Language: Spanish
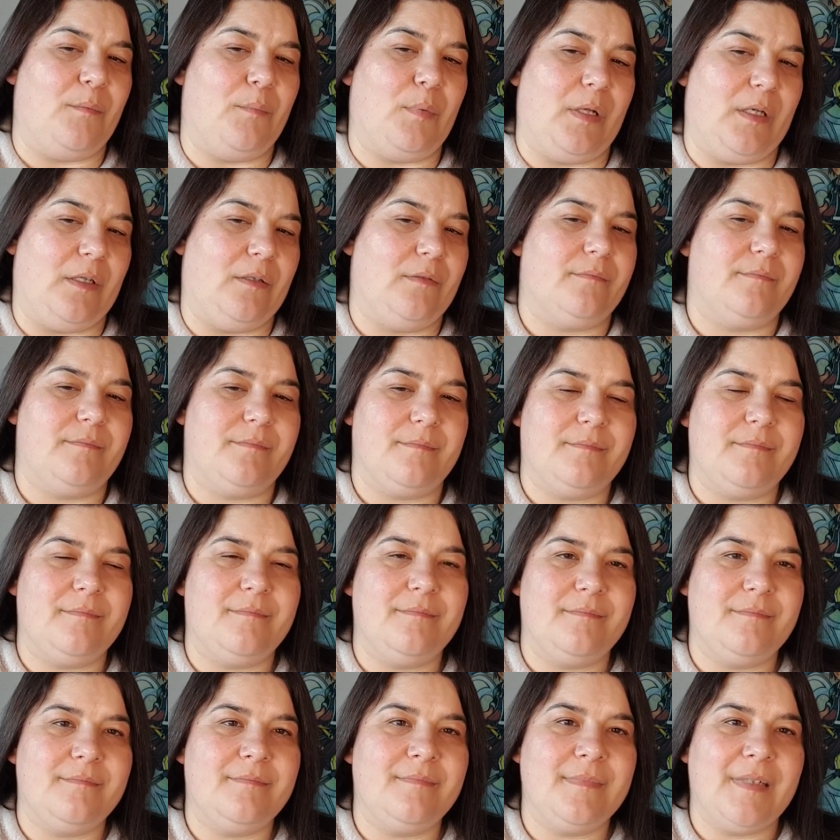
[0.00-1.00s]
bueno,
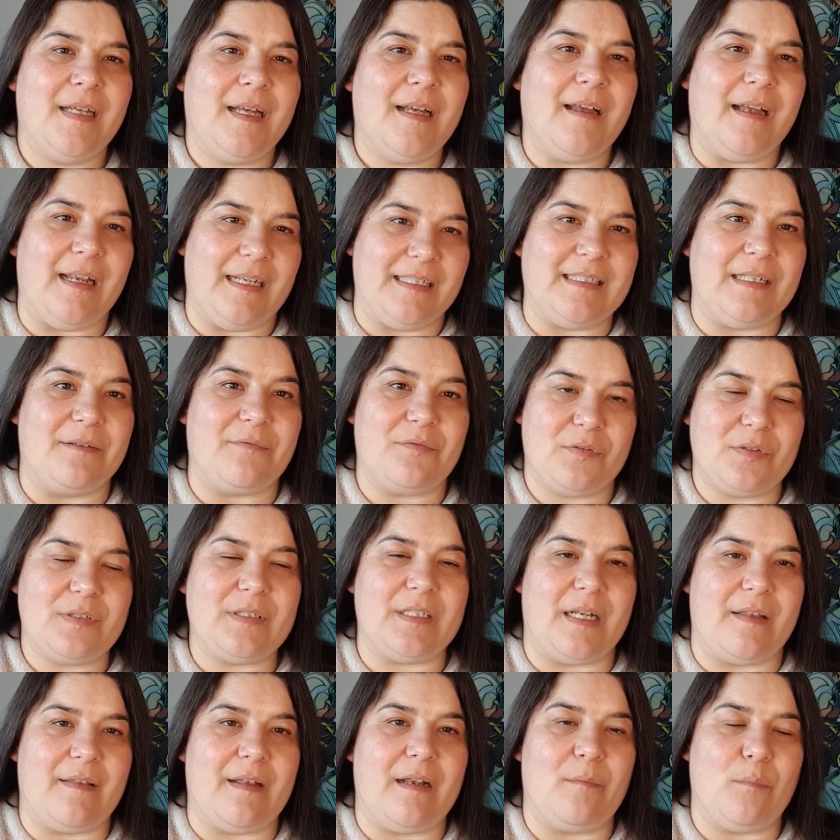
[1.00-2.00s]
está
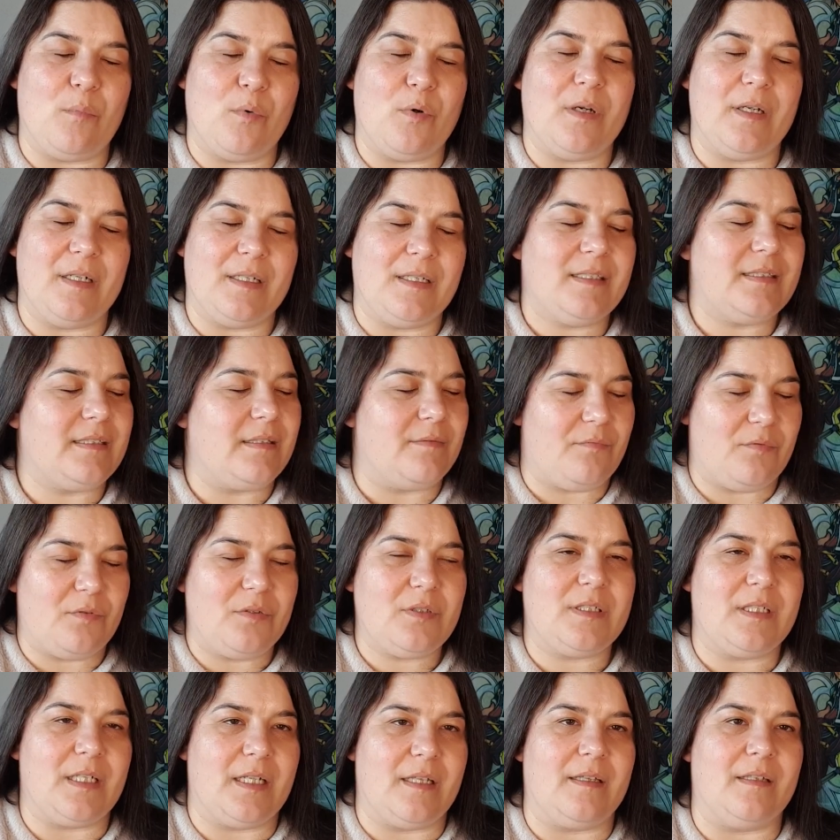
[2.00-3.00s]
frustrada la mujer, está
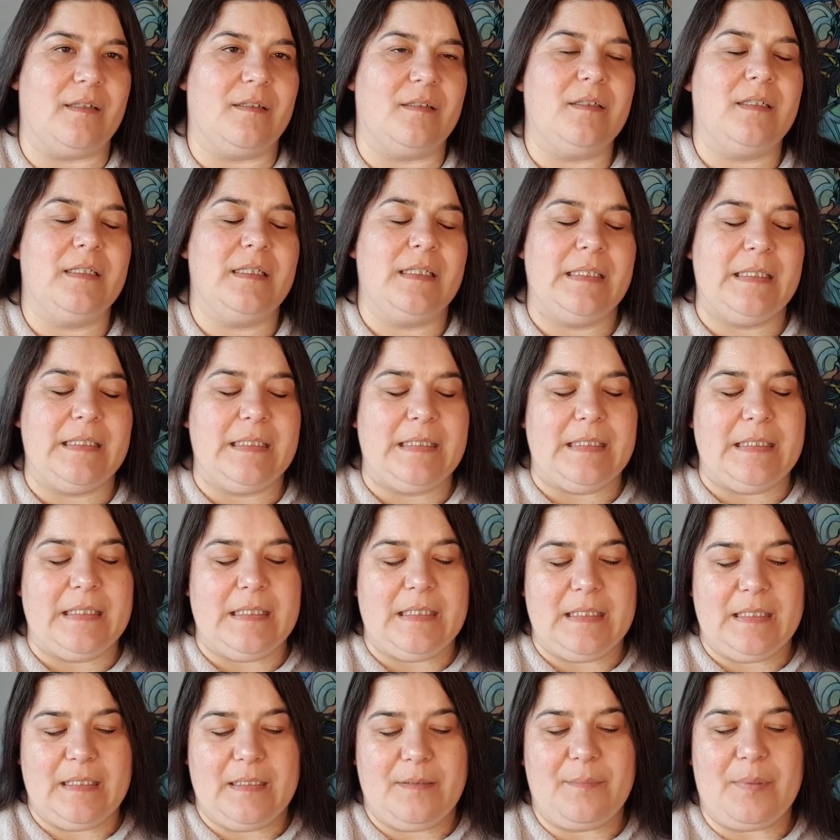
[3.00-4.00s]
frustrada.
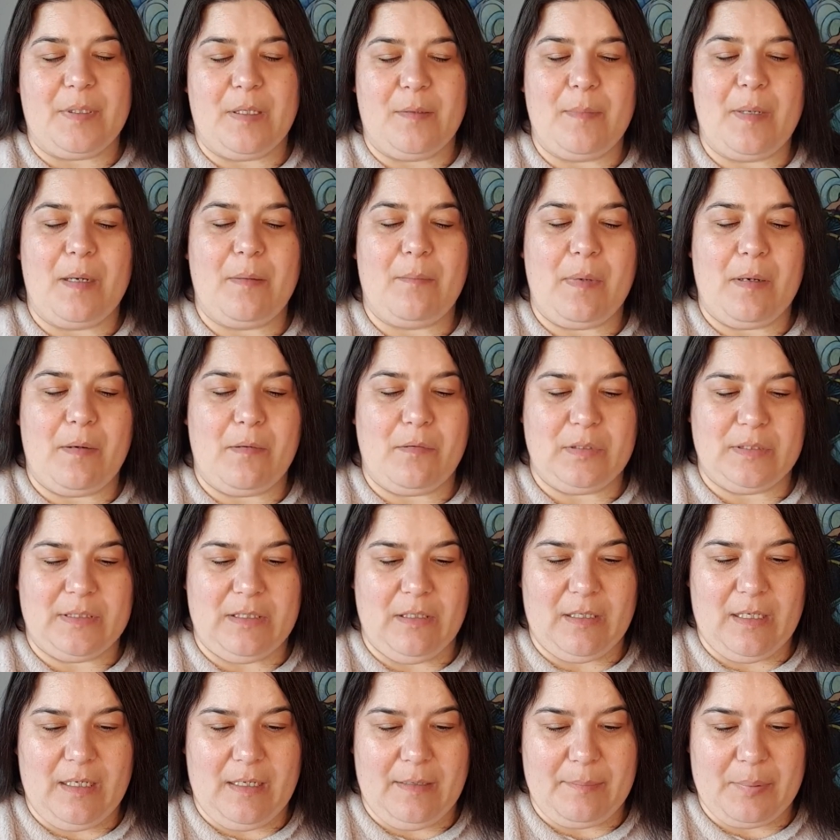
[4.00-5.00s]
Pero me, ha
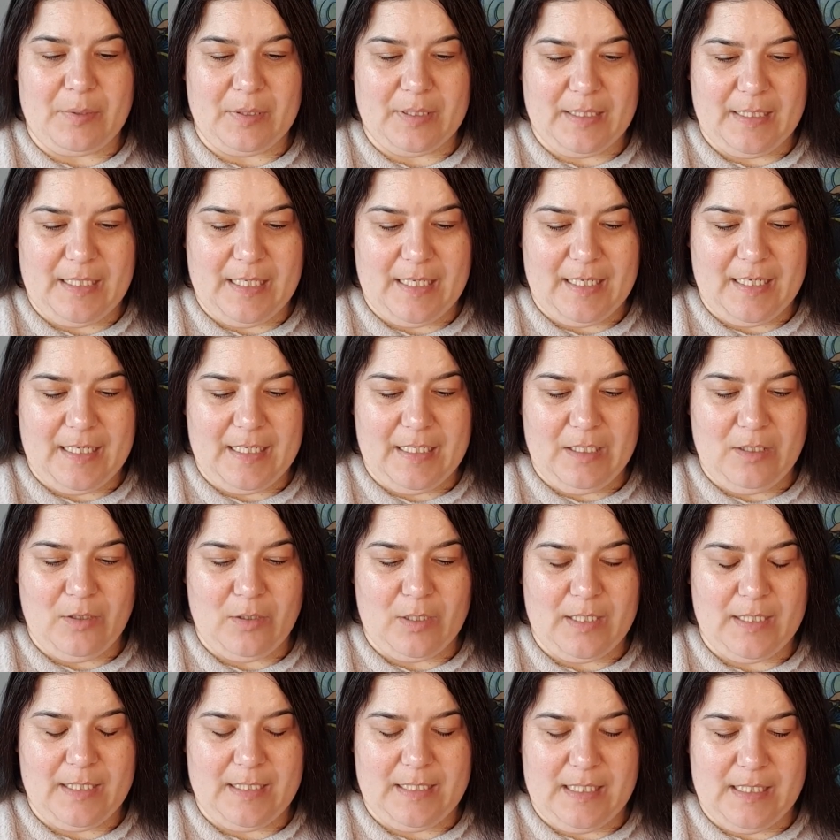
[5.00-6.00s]
gustado que aporte ahí el
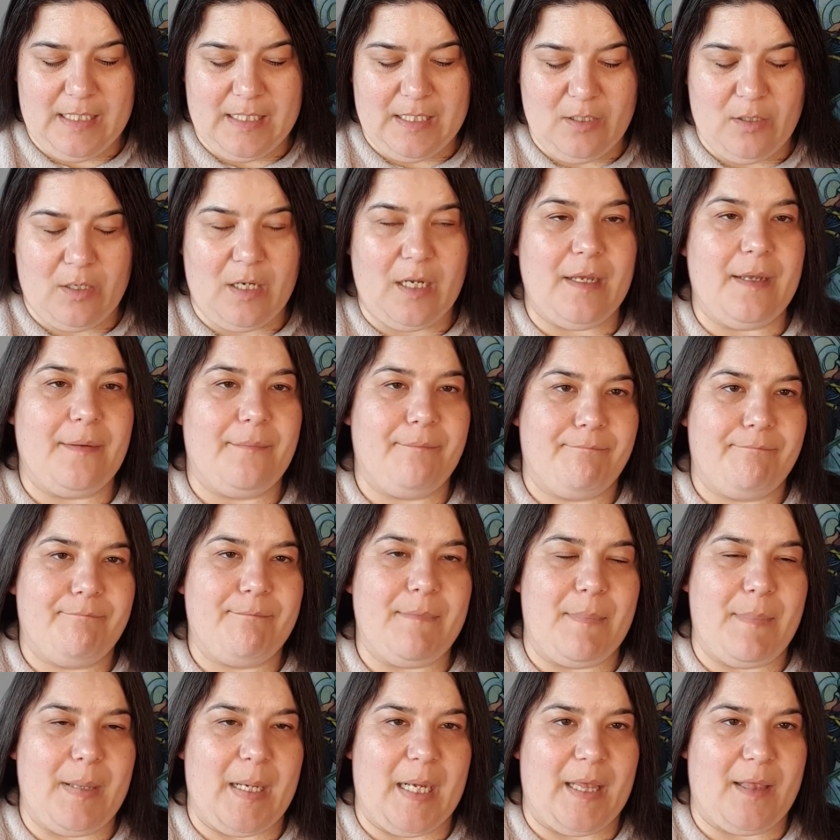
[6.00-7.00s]
toque de sexo que
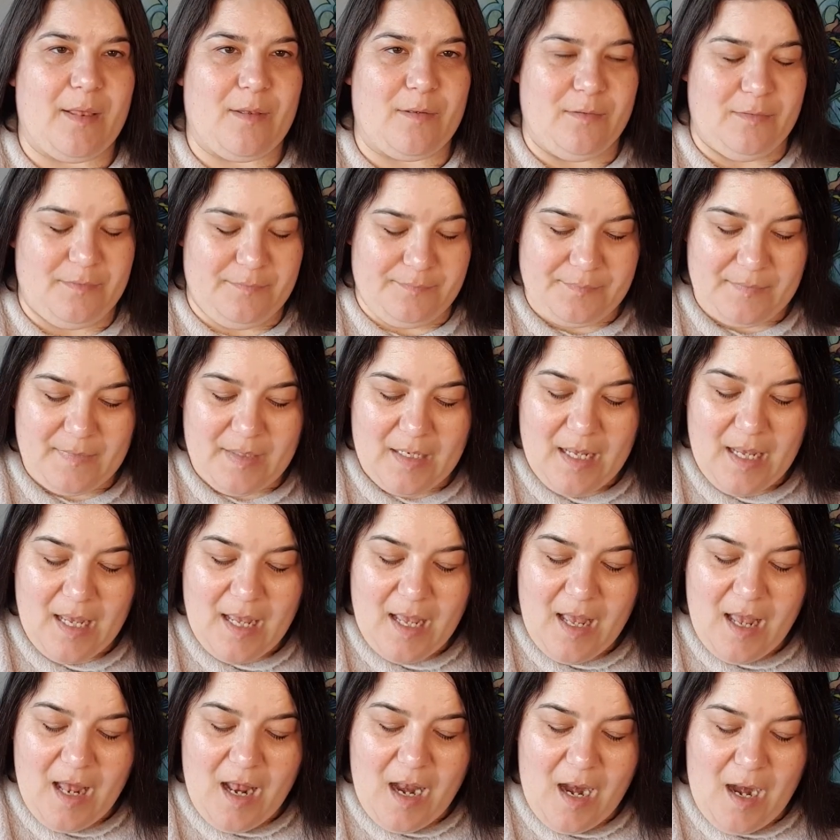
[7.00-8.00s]
merezco.
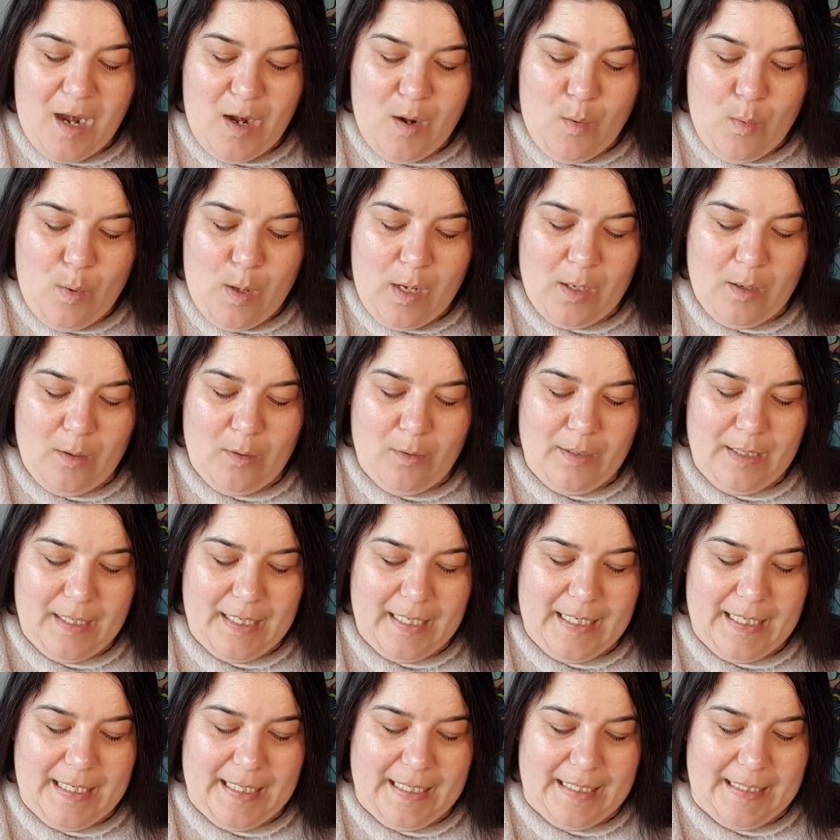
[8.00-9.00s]
Luego,
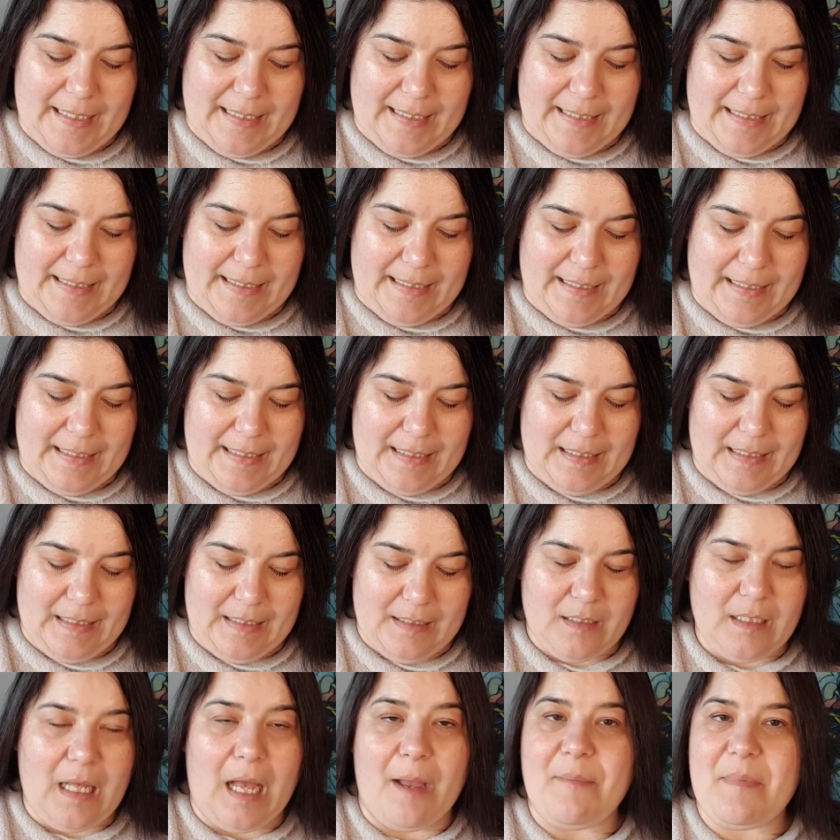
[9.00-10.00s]

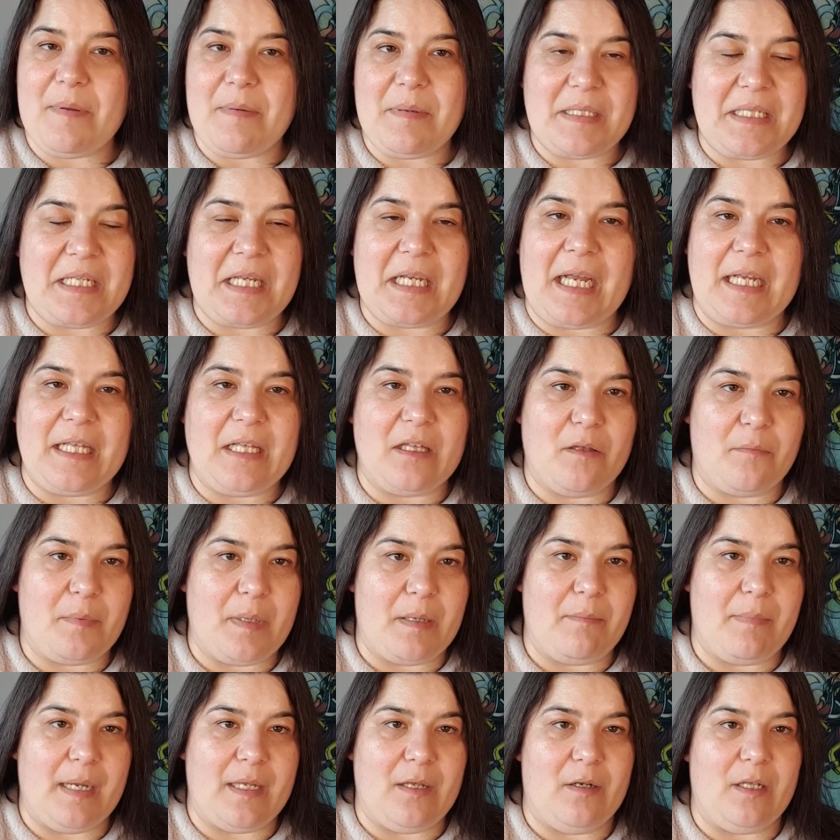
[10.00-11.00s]
eh, a mí me sigue cayendo
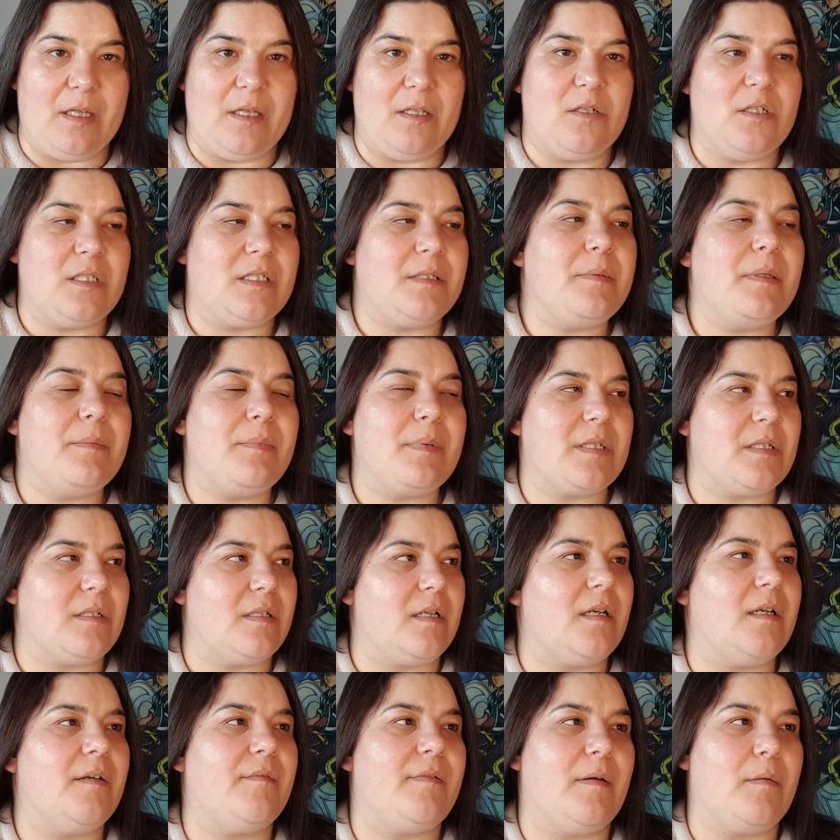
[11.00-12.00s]
bien Violet. No es mi
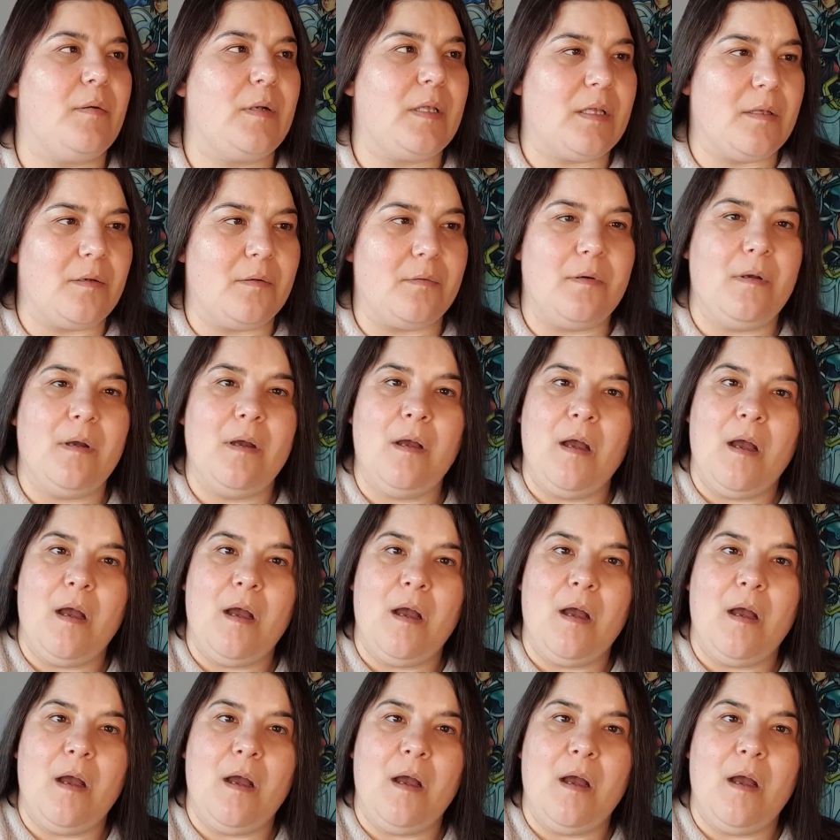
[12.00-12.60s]
personaje favorito